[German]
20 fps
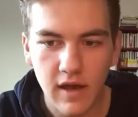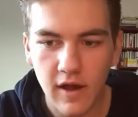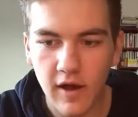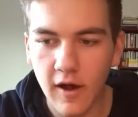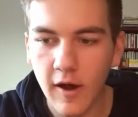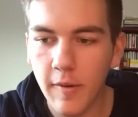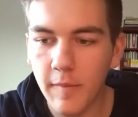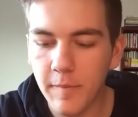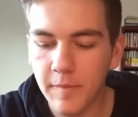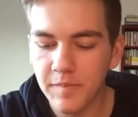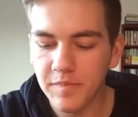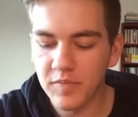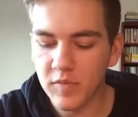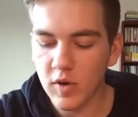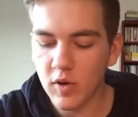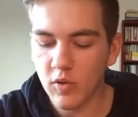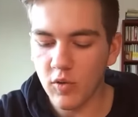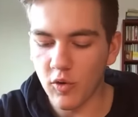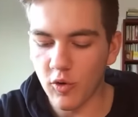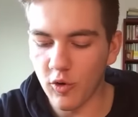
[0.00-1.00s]
Ähm,
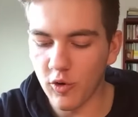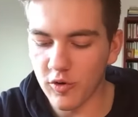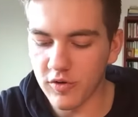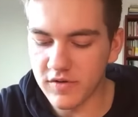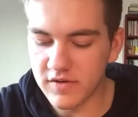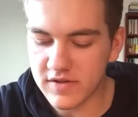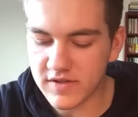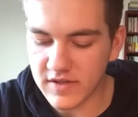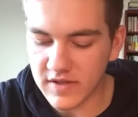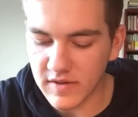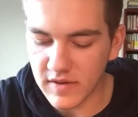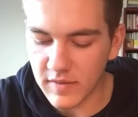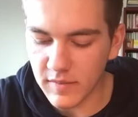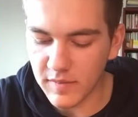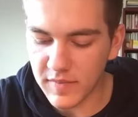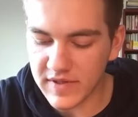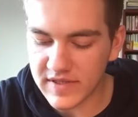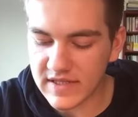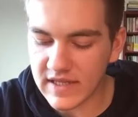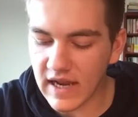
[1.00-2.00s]
und
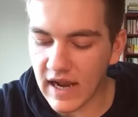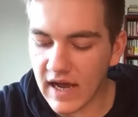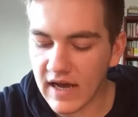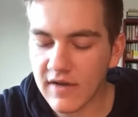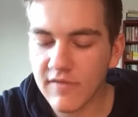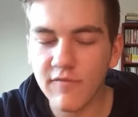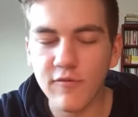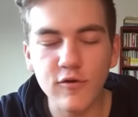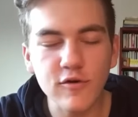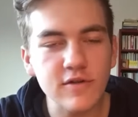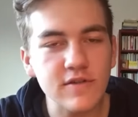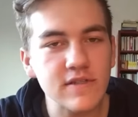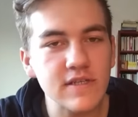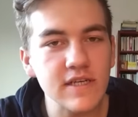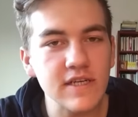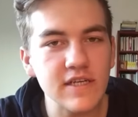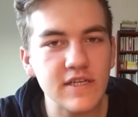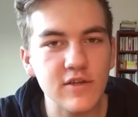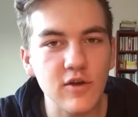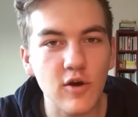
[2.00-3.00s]
bislang wusste
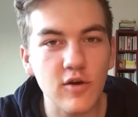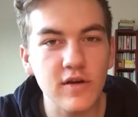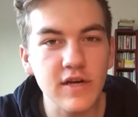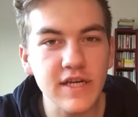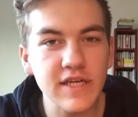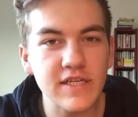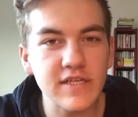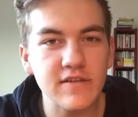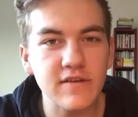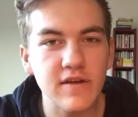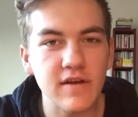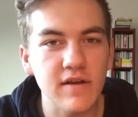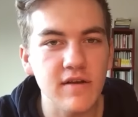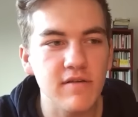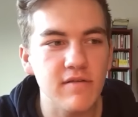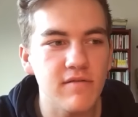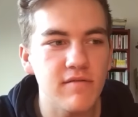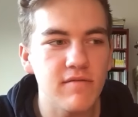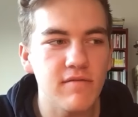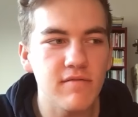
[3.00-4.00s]
ich noch nicht,
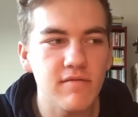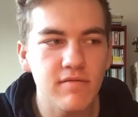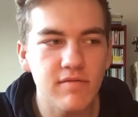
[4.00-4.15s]
in